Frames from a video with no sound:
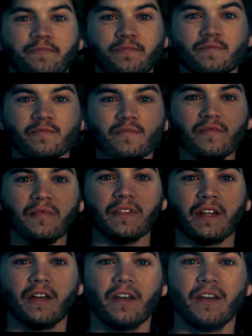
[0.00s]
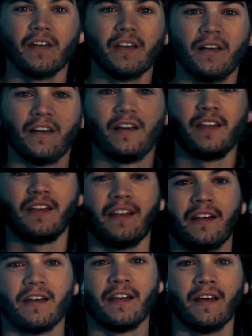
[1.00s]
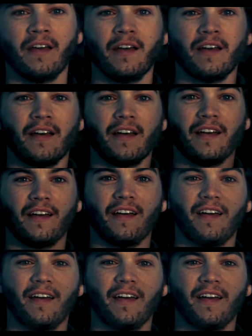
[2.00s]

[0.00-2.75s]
Isso não é real. É uma ilusão que você criou. É uma